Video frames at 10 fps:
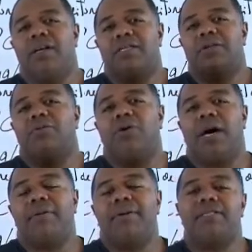São
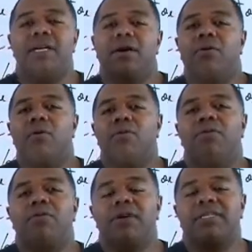normas com
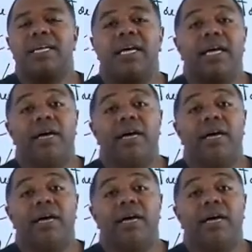força